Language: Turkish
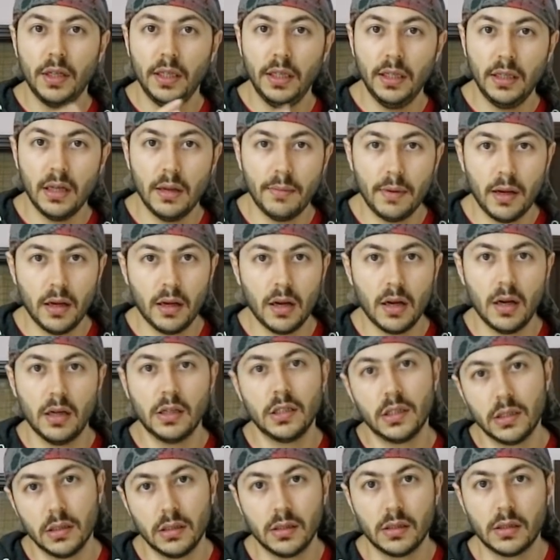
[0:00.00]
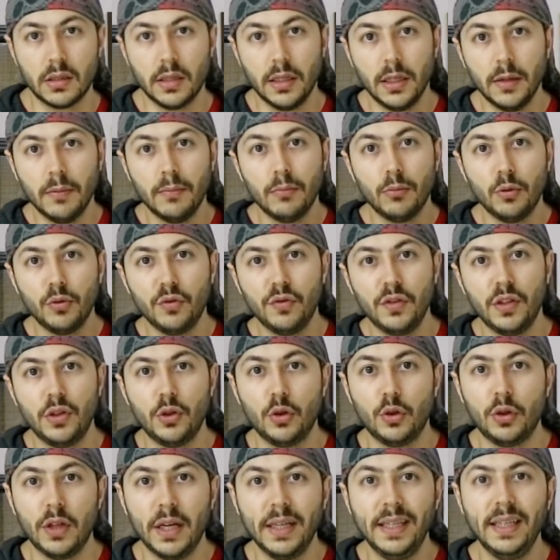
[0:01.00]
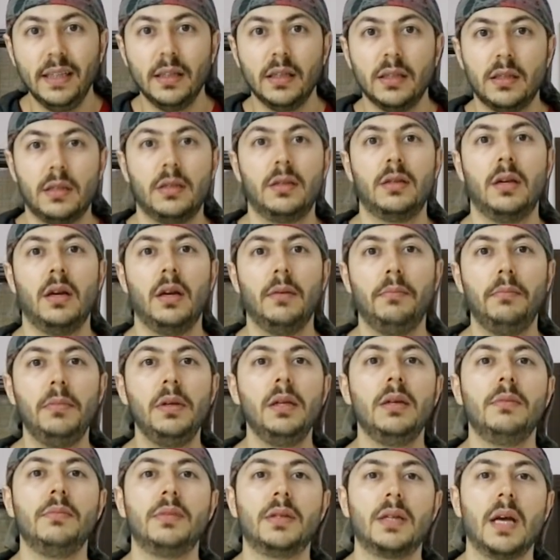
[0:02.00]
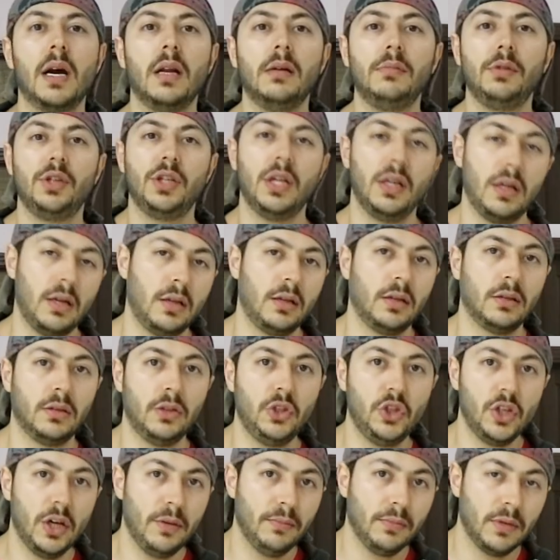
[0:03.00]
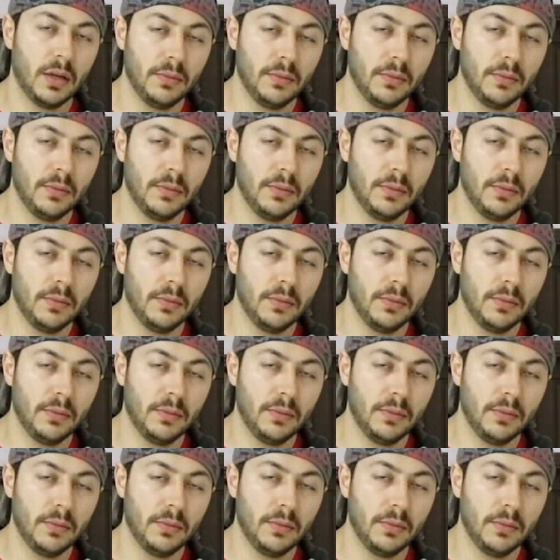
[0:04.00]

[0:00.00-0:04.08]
Yine ben karşınızdayım. Bu videoda yine size bilimsel bir şeyler anlatacağım.